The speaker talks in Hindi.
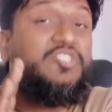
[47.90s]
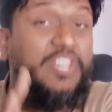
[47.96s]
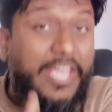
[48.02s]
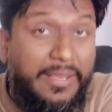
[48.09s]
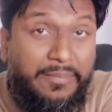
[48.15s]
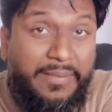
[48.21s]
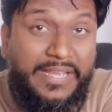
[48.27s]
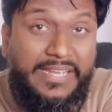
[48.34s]

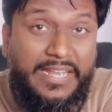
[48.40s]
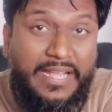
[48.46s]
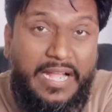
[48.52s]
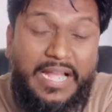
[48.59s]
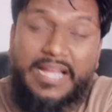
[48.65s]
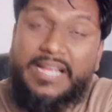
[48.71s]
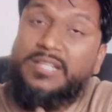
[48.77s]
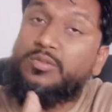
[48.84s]
छह महीने
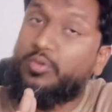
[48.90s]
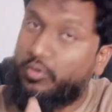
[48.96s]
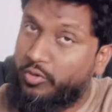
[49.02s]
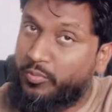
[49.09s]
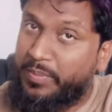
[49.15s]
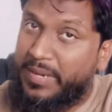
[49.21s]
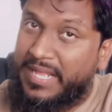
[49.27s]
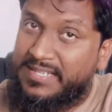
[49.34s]
का है
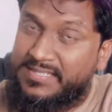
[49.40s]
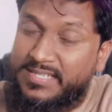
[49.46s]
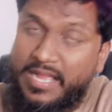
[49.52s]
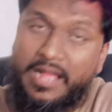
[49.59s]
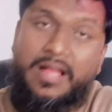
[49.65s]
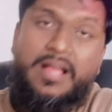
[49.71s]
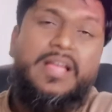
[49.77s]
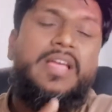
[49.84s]
दोनों प्लान्स
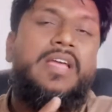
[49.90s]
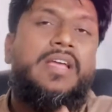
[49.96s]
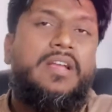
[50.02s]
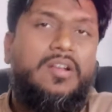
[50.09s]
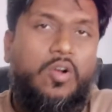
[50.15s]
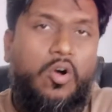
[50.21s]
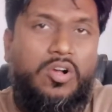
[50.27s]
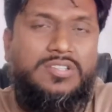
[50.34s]
का
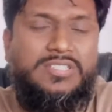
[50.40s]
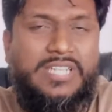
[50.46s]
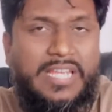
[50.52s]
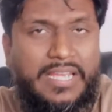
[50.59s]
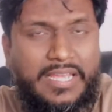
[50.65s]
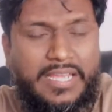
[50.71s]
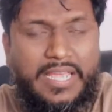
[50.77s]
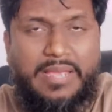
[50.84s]

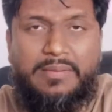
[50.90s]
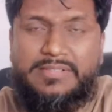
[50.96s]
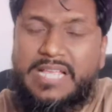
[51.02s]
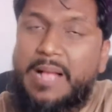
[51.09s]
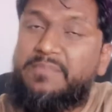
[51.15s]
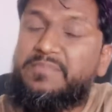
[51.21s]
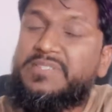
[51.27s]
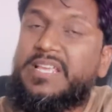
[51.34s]
कॉस्टिंग के
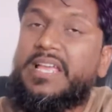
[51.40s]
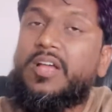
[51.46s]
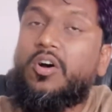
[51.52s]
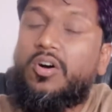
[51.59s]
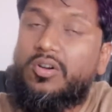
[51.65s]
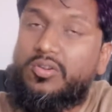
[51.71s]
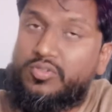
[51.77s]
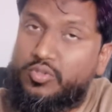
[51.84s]
हिसाब से
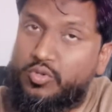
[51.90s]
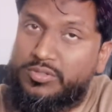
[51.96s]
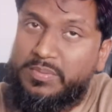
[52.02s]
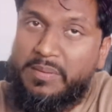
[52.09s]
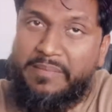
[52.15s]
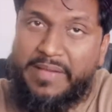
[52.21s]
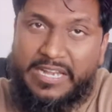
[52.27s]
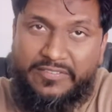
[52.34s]
और जो
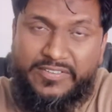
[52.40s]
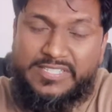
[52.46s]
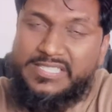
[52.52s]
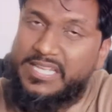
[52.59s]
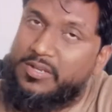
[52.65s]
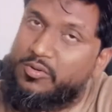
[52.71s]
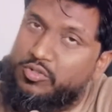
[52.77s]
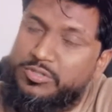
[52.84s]
उसमें
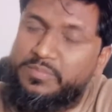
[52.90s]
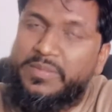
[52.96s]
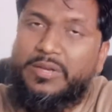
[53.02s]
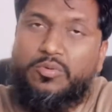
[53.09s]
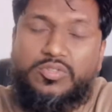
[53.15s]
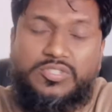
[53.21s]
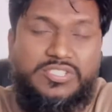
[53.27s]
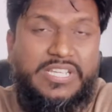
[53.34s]
बेनिफिट्स हैं
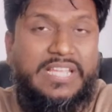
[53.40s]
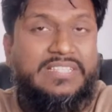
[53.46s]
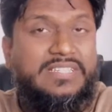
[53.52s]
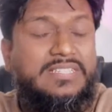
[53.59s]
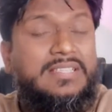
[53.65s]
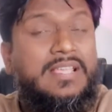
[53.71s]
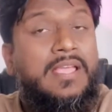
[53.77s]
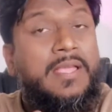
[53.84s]
उसमें कुछ
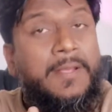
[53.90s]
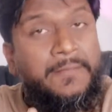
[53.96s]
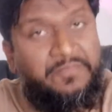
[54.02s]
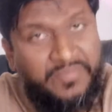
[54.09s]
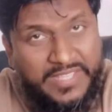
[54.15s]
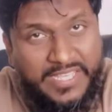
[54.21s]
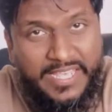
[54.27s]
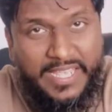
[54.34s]
चेंजेस
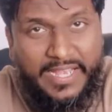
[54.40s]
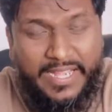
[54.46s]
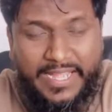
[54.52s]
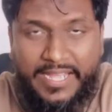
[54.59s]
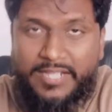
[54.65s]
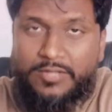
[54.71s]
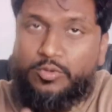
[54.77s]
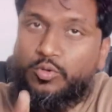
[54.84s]
किए
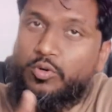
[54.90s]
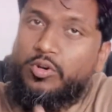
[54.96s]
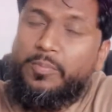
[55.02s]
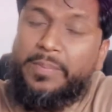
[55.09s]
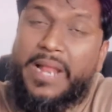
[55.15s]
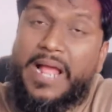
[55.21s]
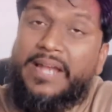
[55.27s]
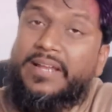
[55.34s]
गए हैं दोनों
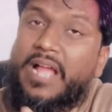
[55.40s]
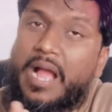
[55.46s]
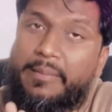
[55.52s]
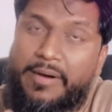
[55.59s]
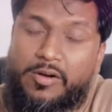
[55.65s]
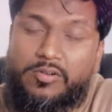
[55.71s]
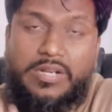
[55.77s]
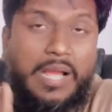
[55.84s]
प्लान का
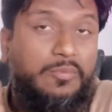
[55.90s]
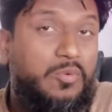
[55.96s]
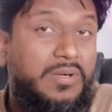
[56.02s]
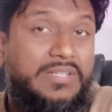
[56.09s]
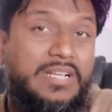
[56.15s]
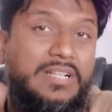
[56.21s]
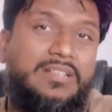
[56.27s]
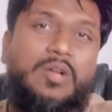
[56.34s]
अमाउंट आपको
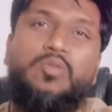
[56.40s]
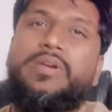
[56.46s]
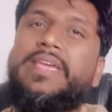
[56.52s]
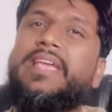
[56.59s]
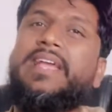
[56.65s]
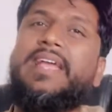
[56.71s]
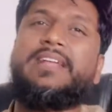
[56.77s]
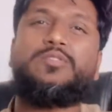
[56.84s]
बता देता हूं
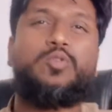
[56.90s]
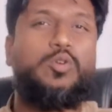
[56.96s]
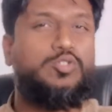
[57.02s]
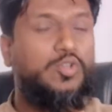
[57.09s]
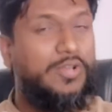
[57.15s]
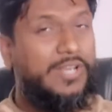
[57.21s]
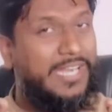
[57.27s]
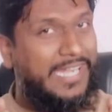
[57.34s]
एक है दो
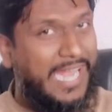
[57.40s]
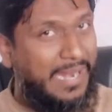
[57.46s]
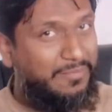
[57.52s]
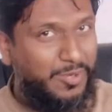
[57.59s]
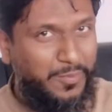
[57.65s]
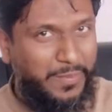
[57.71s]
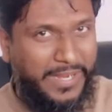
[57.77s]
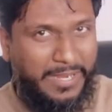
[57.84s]
सौ
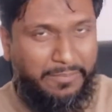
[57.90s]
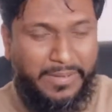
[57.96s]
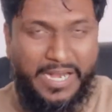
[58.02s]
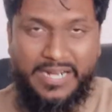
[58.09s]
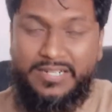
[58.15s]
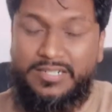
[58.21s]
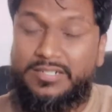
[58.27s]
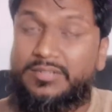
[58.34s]
निन्यानवे रुपए का
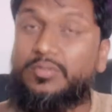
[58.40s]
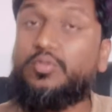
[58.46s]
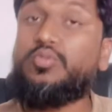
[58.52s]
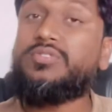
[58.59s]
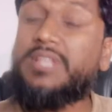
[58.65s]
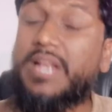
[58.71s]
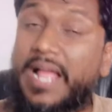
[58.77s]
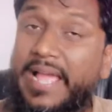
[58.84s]
प्लान
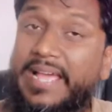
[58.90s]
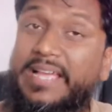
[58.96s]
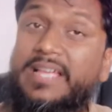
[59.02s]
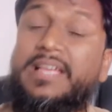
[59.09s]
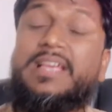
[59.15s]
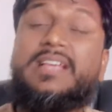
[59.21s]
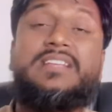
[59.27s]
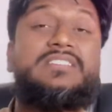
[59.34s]
दूसरा है
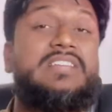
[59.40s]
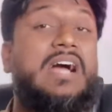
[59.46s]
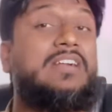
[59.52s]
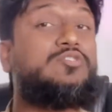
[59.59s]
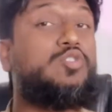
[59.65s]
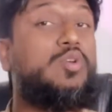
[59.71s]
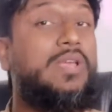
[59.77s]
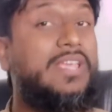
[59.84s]

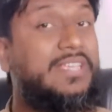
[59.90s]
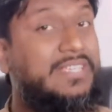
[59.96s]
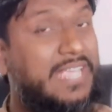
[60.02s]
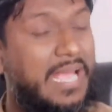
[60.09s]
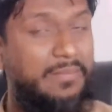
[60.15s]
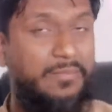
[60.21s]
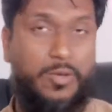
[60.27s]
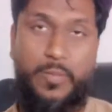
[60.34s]
चार सौ
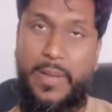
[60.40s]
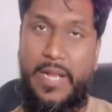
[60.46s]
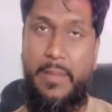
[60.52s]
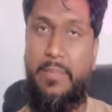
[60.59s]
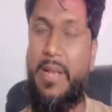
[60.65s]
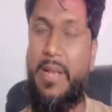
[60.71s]
इक्यानवे रुपए का